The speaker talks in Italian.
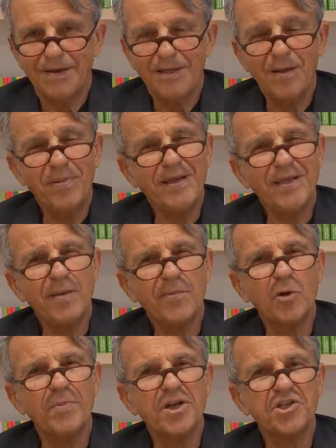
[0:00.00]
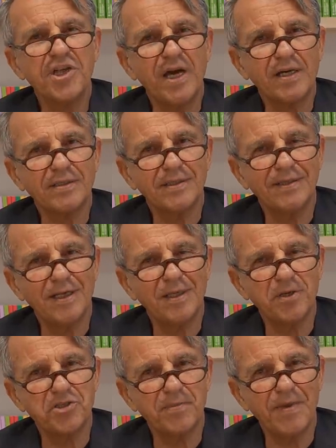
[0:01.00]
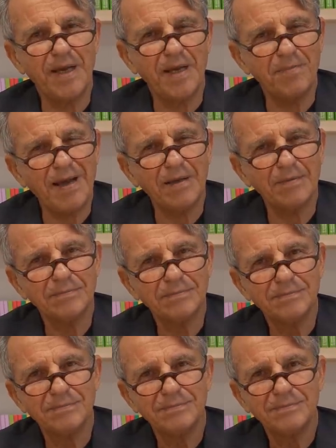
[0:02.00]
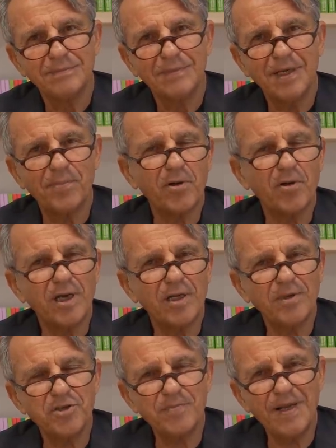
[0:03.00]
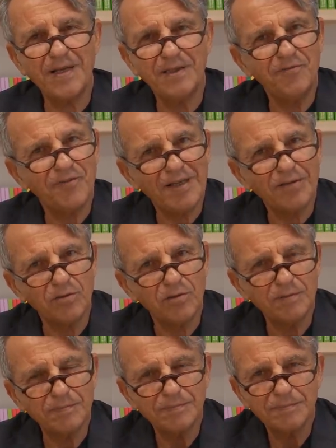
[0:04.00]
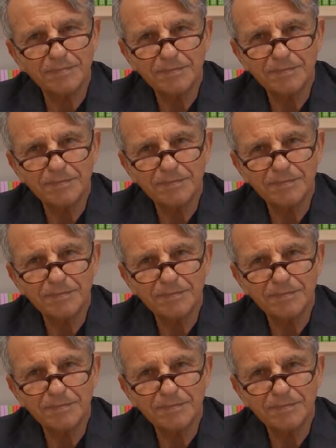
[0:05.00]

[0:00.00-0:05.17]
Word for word: Gli ebrei chiamano Bashert l'anima gemella, ma la parola anima gemella di fatto